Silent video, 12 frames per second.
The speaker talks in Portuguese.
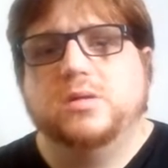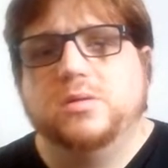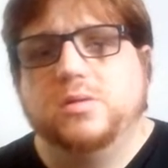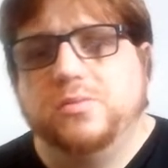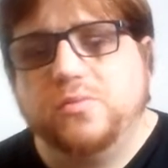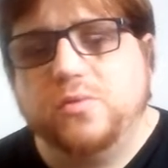
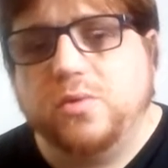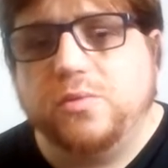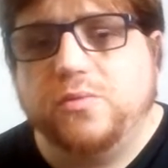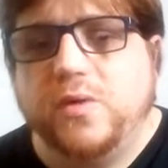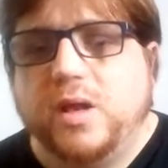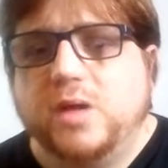Não
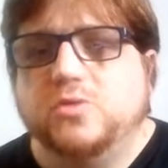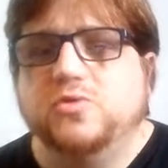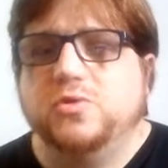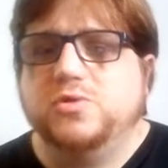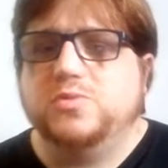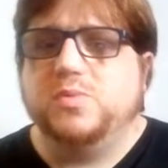vou falar
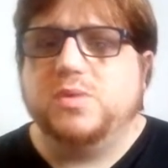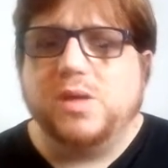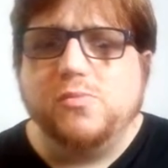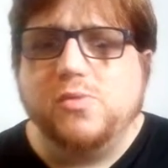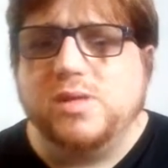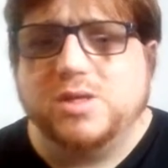dos outros porque é
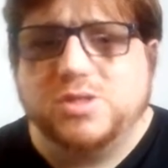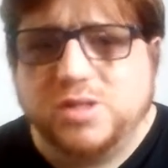muita